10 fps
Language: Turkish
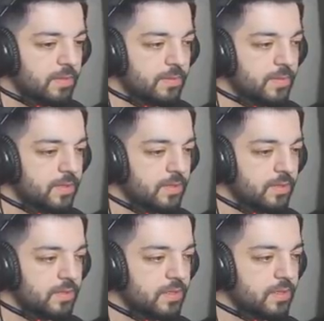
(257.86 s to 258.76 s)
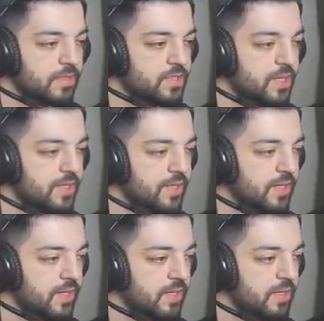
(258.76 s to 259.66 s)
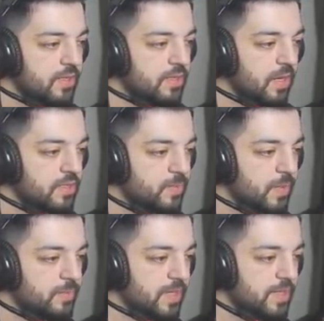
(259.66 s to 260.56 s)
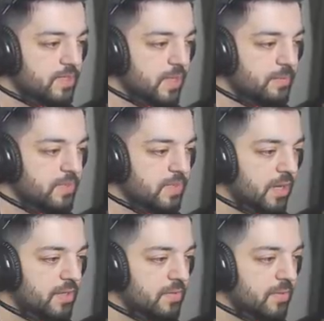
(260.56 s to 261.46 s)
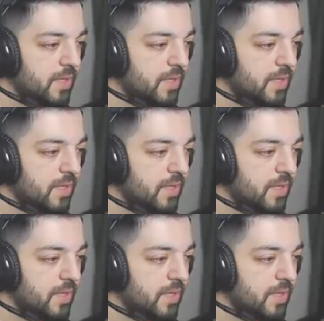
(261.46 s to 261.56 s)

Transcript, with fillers: Evet, CD dağıtmam gereken bir yargı